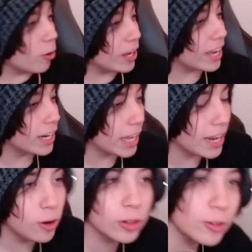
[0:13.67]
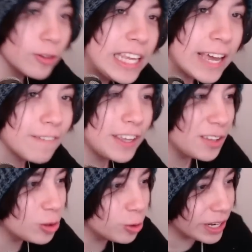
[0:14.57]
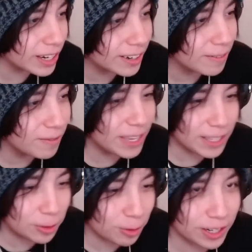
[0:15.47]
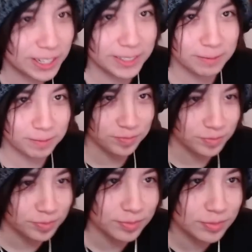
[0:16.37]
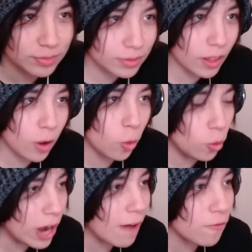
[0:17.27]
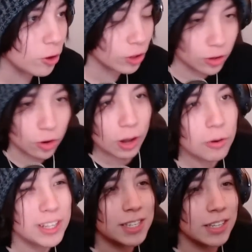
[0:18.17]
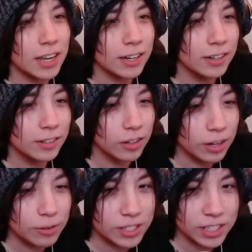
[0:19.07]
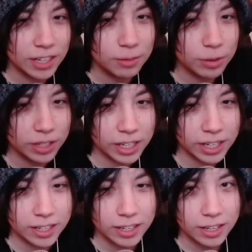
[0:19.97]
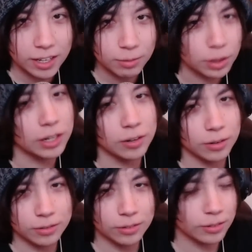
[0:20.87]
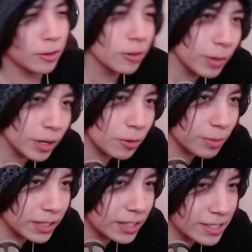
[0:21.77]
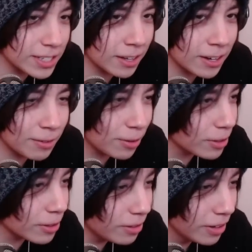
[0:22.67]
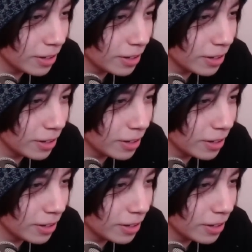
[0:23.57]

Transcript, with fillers: oigan, el otro día vi en Twitter, vi en Twitter una foto, no la voy a enseñar, no la voy a enseñar porque porque no no no no me compete enseñar la foto